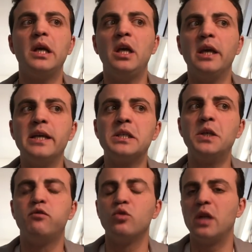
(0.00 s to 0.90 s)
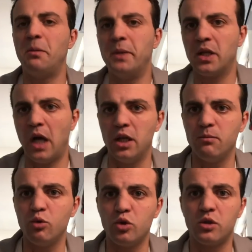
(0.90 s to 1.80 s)
И если фундаментально
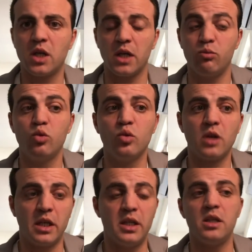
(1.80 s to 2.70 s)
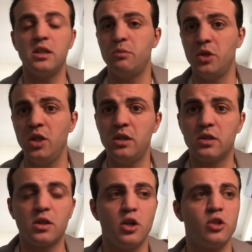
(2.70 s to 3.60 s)
будут, как, будут какие-то изменения,
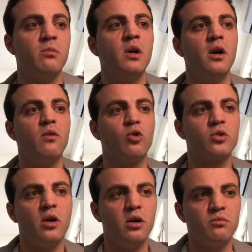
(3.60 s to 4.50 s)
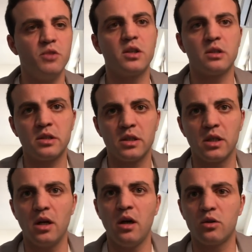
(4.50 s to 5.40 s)
скажем, вот а,
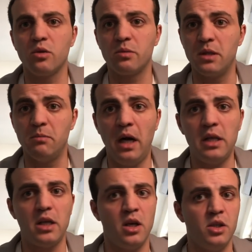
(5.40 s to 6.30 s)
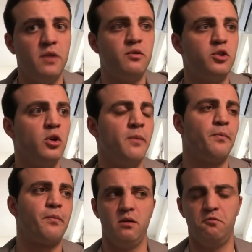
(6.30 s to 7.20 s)
некоторые огромные банки, они все
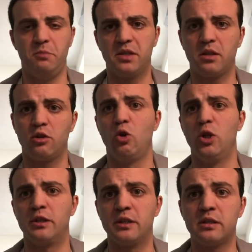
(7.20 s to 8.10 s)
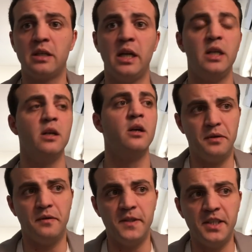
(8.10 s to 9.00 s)
вместо доллара стали
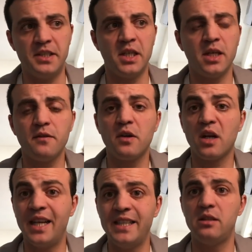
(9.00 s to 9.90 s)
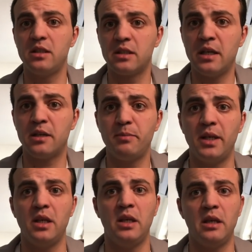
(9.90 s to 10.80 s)
в резерв хранить XRP.
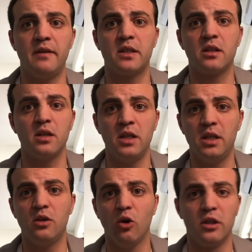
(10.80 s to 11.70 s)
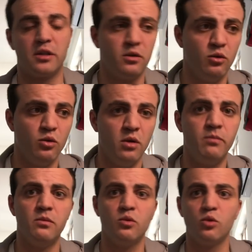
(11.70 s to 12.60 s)
И, в этот, и доллар о,
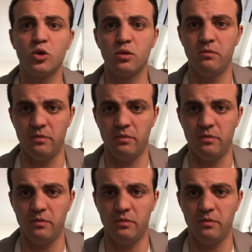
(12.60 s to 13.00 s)
уж